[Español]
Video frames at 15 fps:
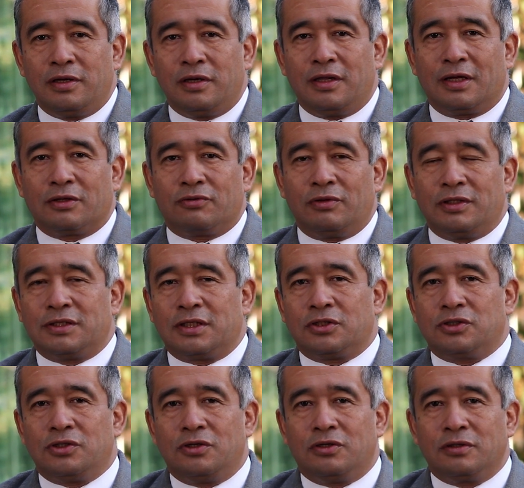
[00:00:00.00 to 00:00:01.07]
y de
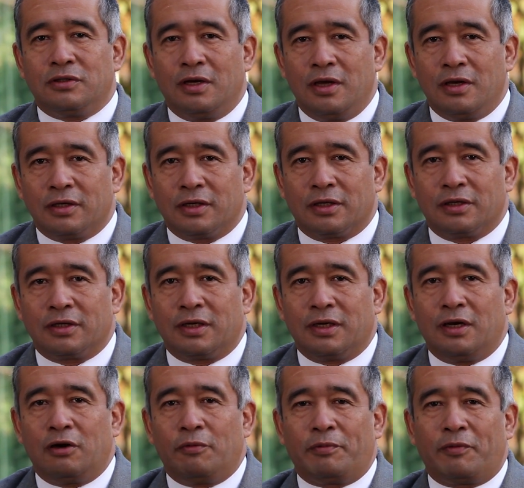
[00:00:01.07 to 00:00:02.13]
actualización que
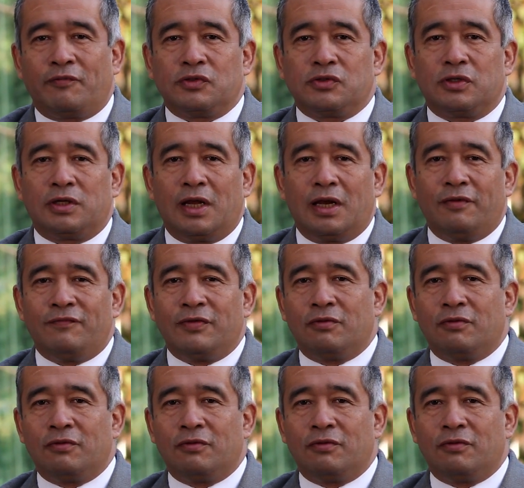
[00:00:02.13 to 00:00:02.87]
requieren los profesionales